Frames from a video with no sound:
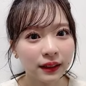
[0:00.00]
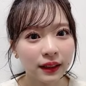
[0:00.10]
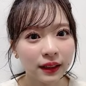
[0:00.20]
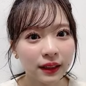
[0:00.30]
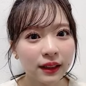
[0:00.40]

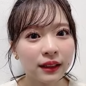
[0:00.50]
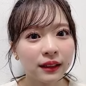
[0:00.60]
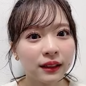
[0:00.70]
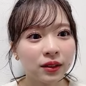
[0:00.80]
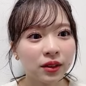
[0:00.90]
ね
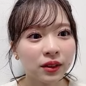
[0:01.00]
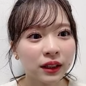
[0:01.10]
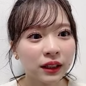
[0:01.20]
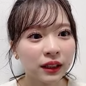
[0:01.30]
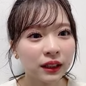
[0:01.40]
いろいろ
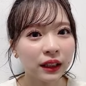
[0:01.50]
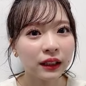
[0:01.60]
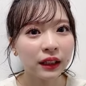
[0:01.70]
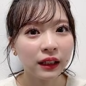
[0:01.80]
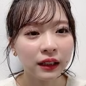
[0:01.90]
話した
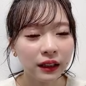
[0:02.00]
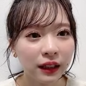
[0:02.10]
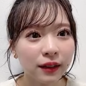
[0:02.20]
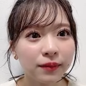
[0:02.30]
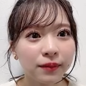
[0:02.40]
いなって